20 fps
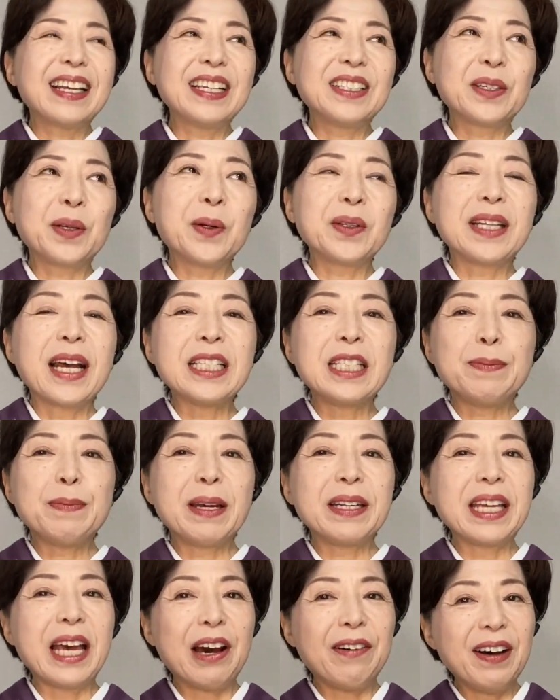その立場
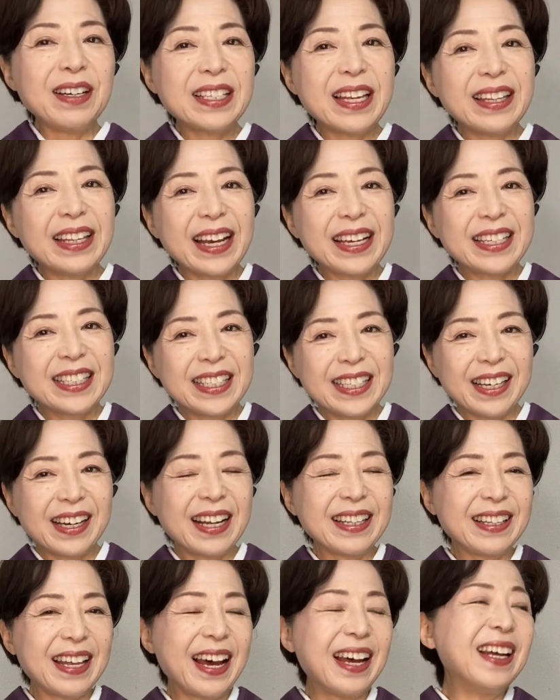に合わせた着
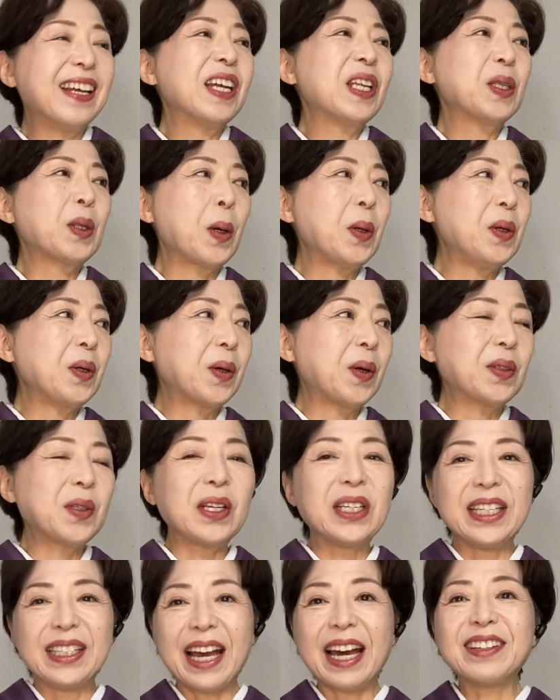姿ということ
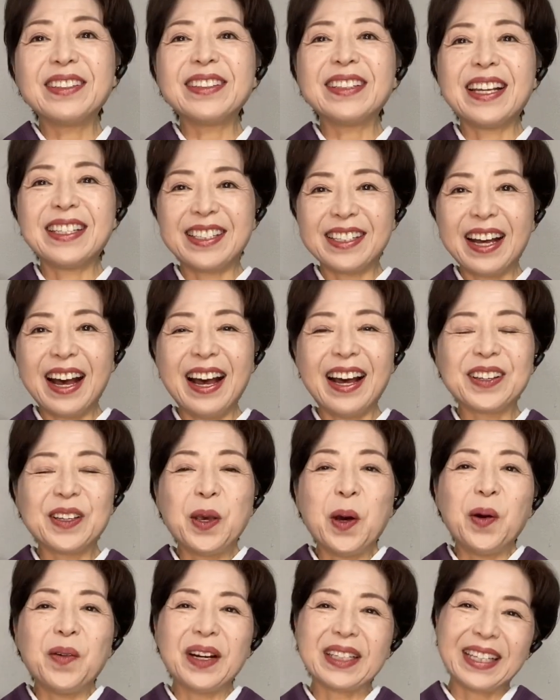になるんですが、
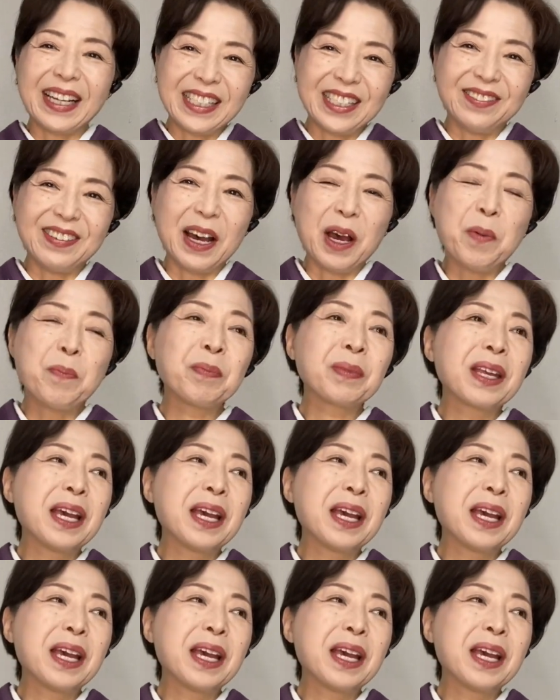今日私は、